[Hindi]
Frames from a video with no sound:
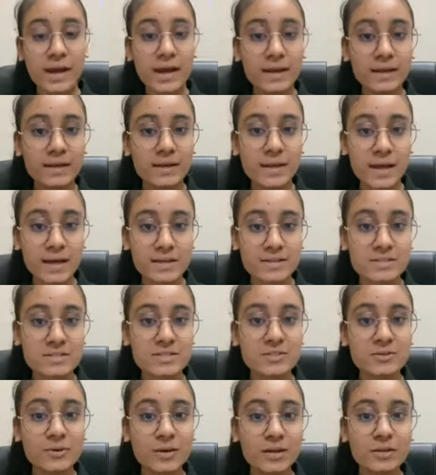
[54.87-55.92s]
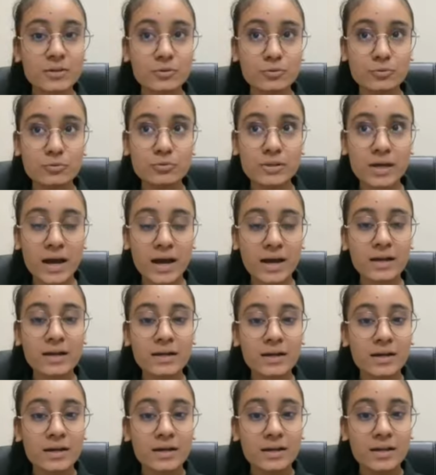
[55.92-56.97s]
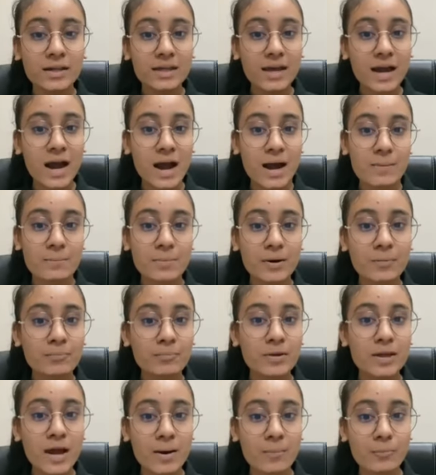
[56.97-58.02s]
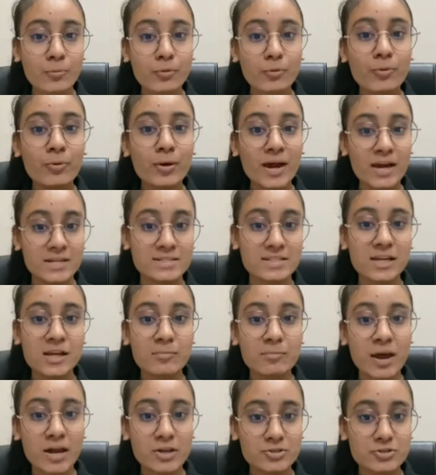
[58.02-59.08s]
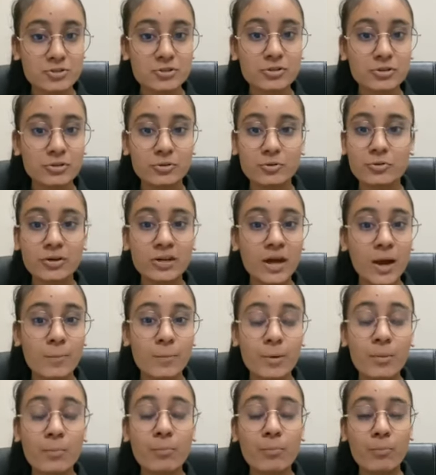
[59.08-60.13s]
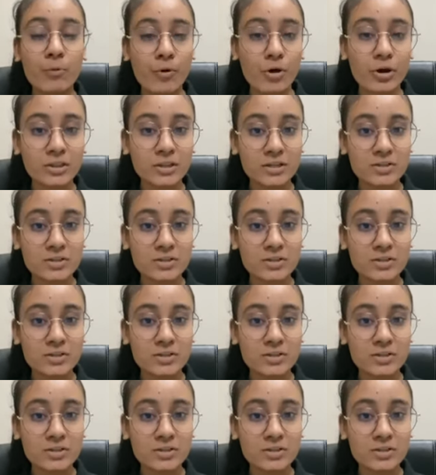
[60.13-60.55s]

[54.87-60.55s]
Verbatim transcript: एंड नेक्स्ट यू कैन डू दैट कि आप अपने आप को ऐसे इमेजिन करो कि आपका बहुत